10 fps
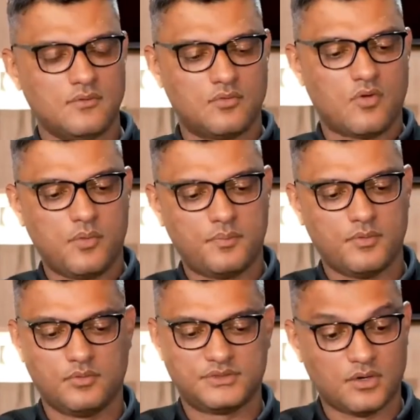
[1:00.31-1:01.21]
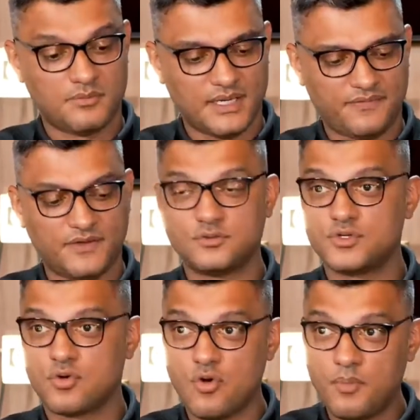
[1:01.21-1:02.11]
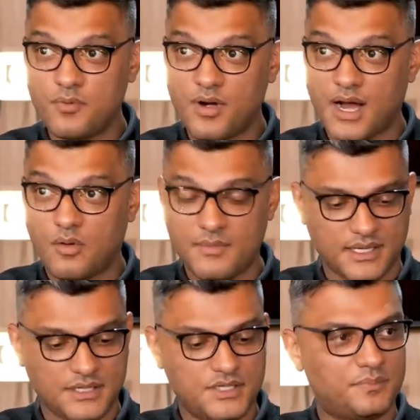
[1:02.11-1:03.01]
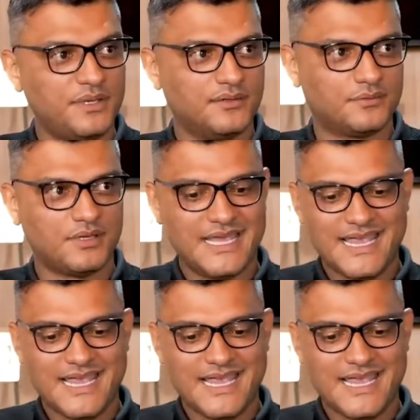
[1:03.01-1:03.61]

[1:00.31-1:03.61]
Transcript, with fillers: O corpo, o ser humano é feito de corpo, alma e espírito.